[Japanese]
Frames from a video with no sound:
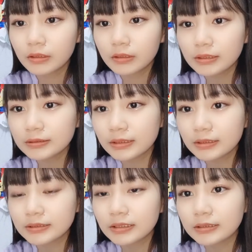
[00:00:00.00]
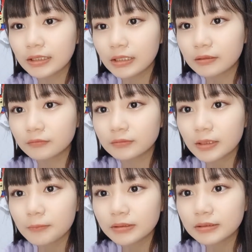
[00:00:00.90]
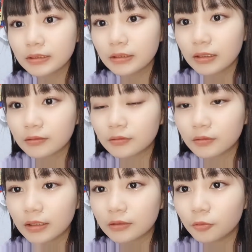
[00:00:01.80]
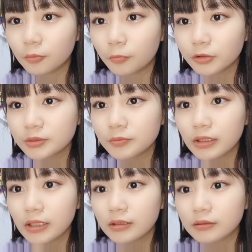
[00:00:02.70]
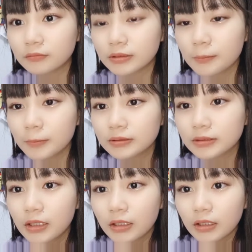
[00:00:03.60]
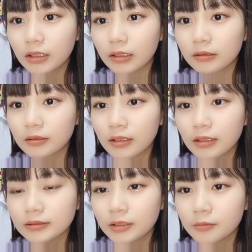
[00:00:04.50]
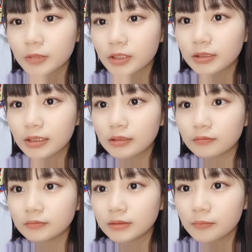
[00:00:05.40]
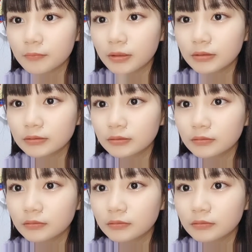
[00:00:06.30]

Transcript: やすさん、全然ありがとうございます。えっと、あと、もちもありがとうございます。えー、クリゲンさんおめでとうありがとうございます。